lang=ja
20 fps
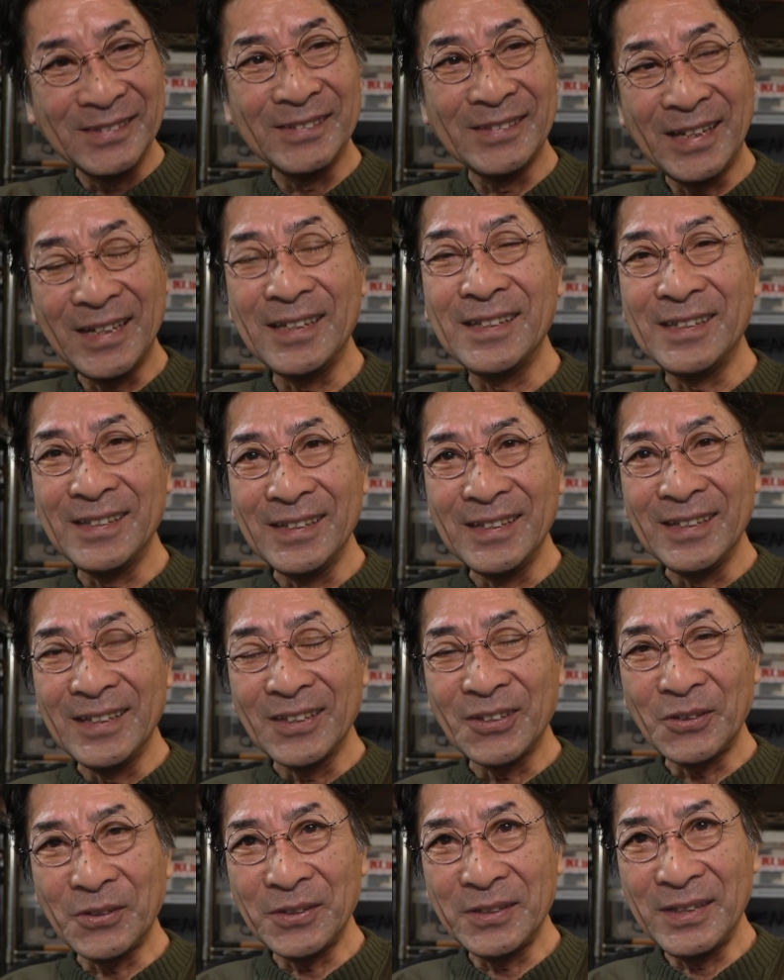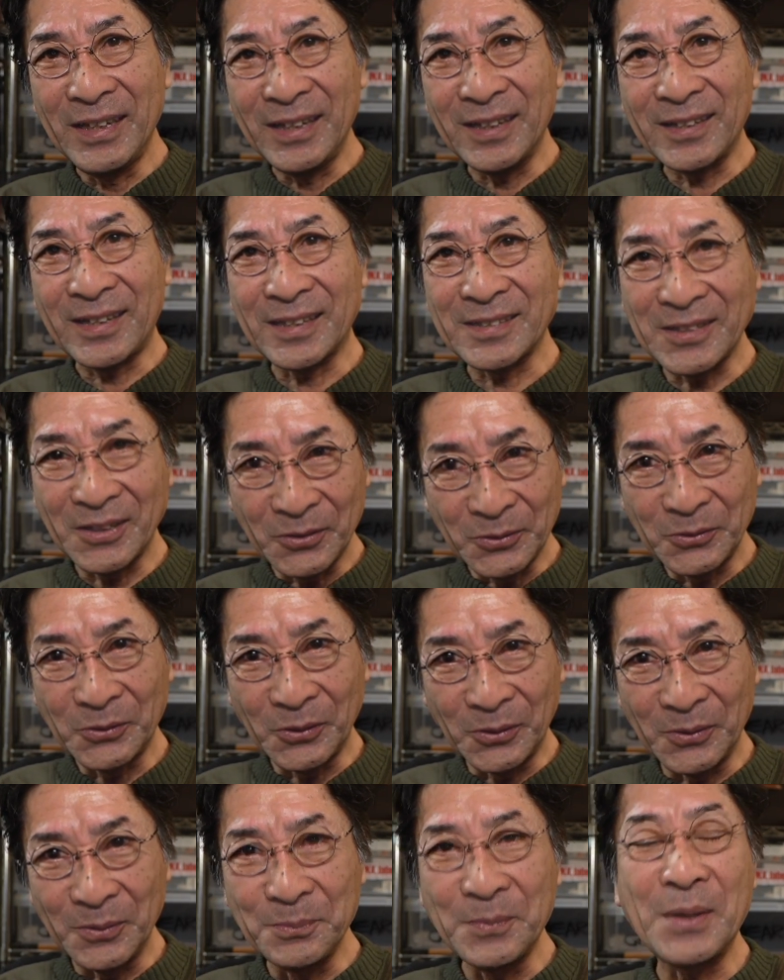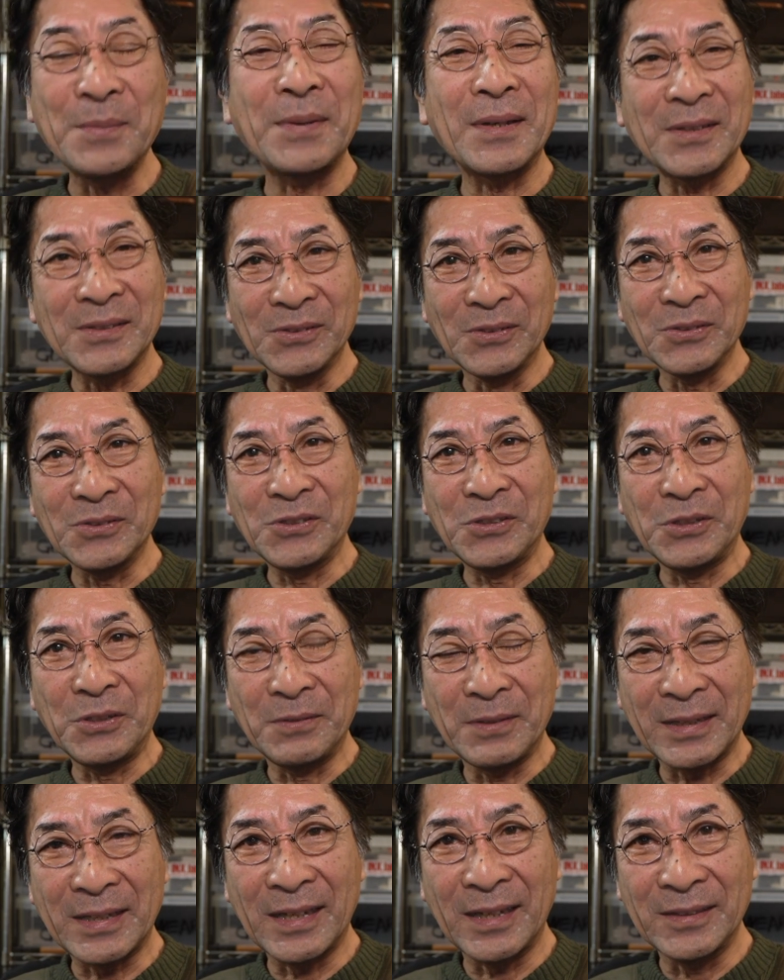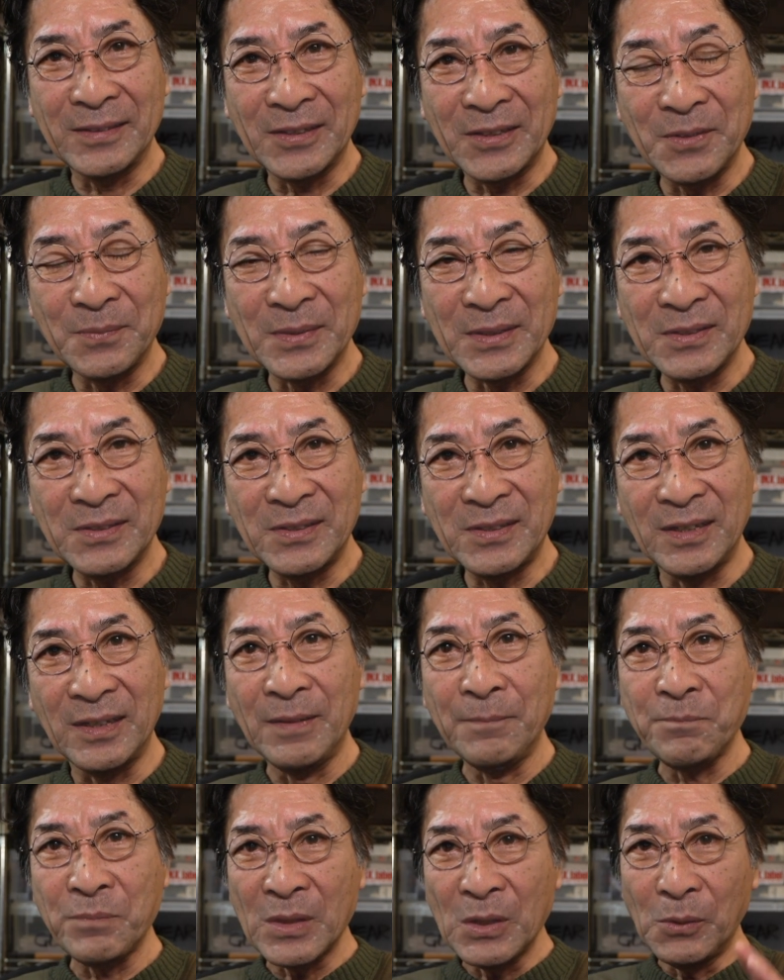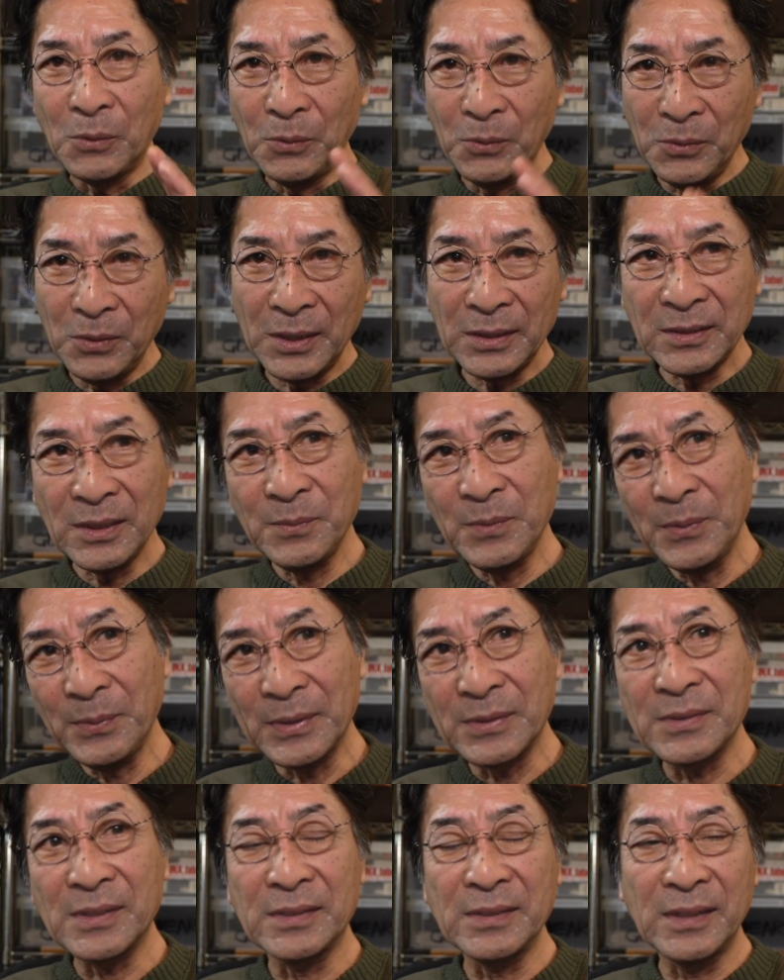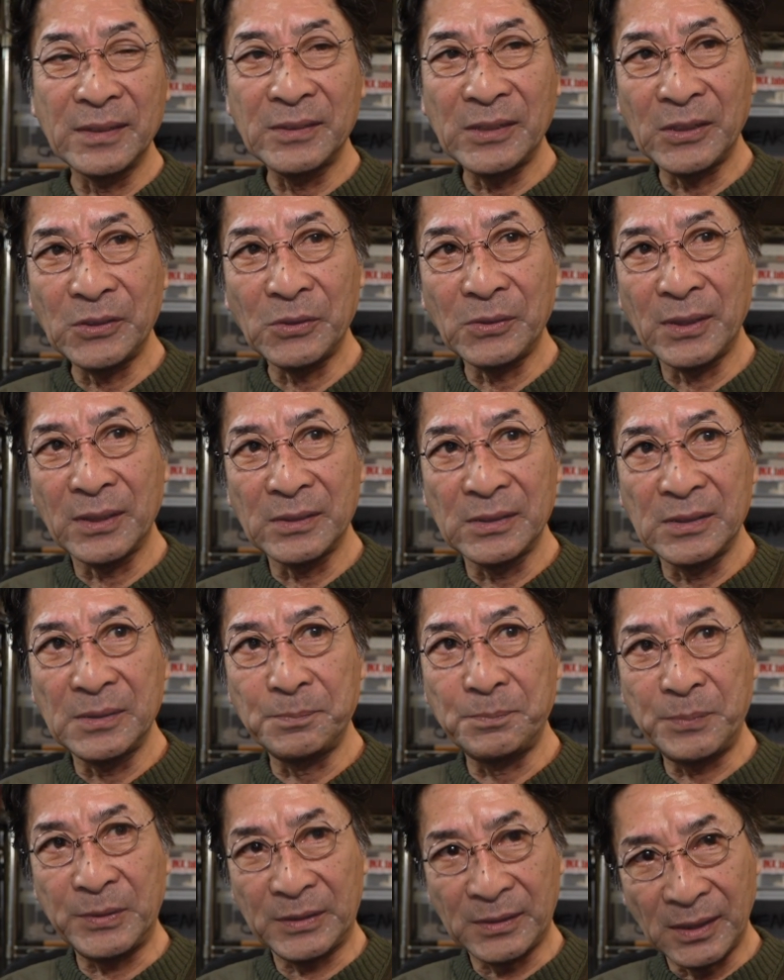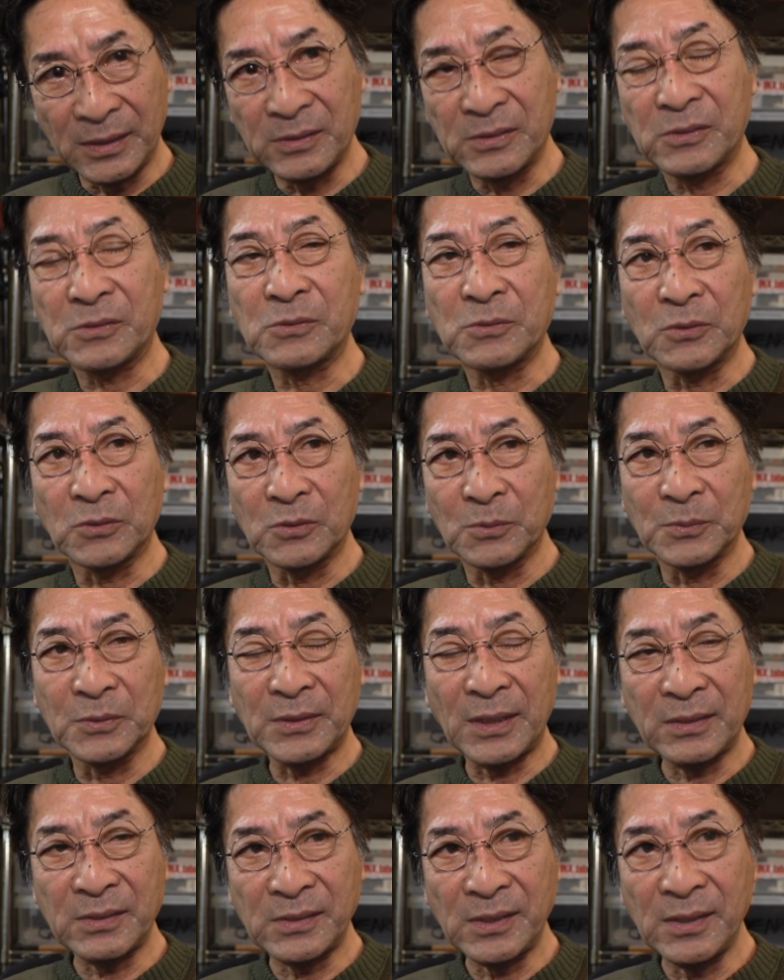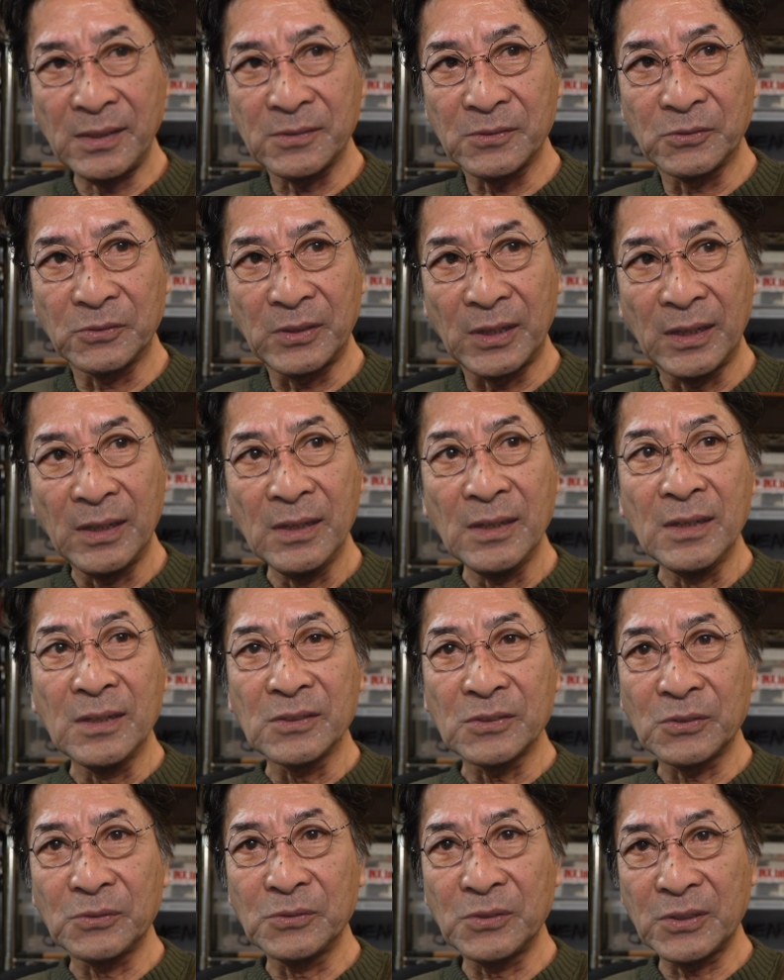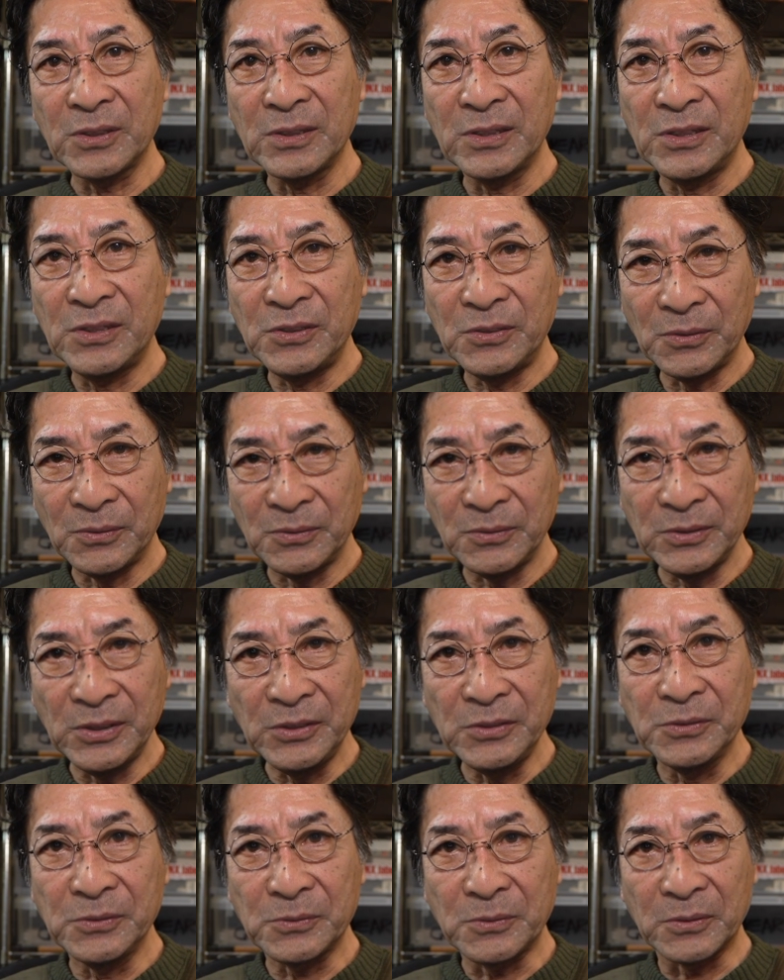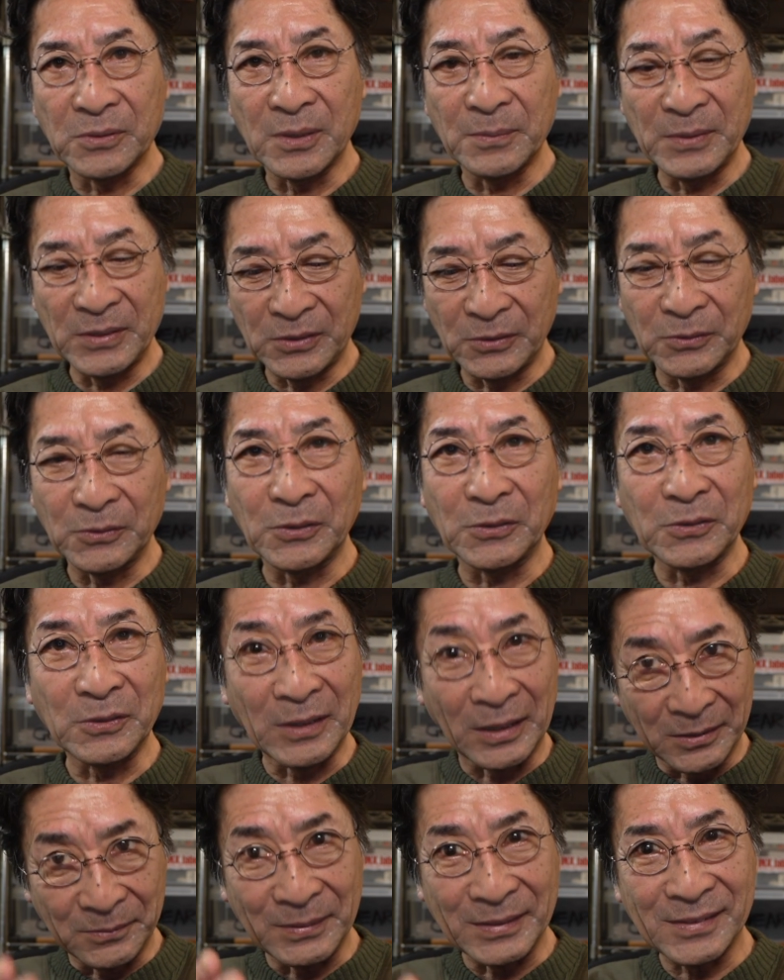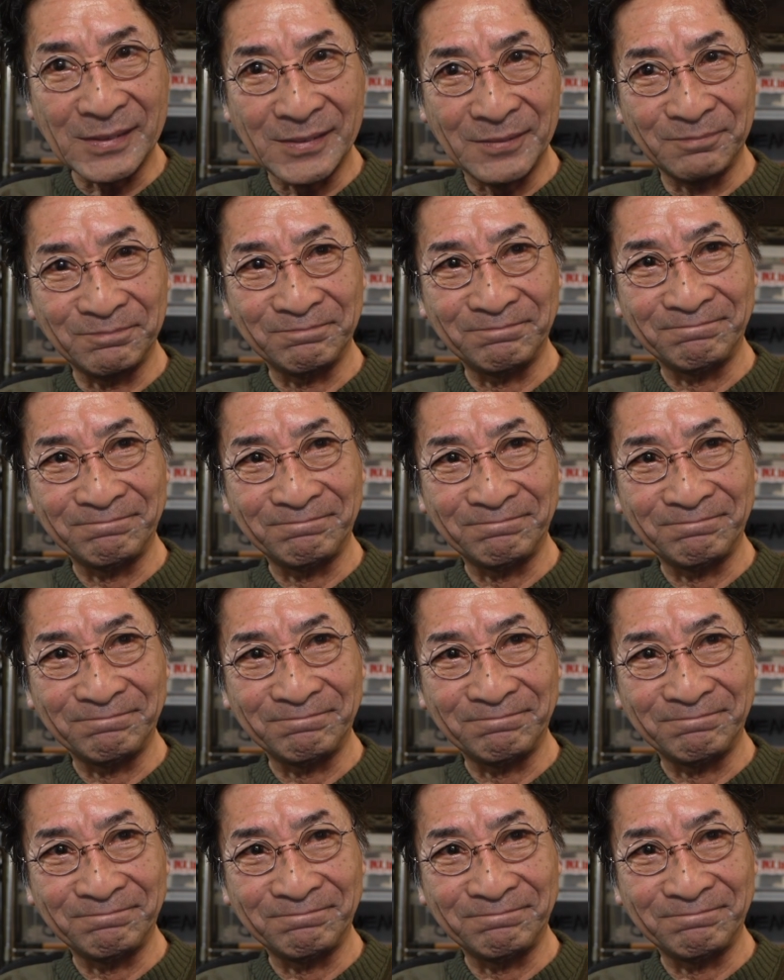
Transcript: ねこれでカサゴとメバルの釣り分けができますし大型メバルがねテトラにぴったりつくこともたくさんあるのでその時に非常に有効なメソッドとなります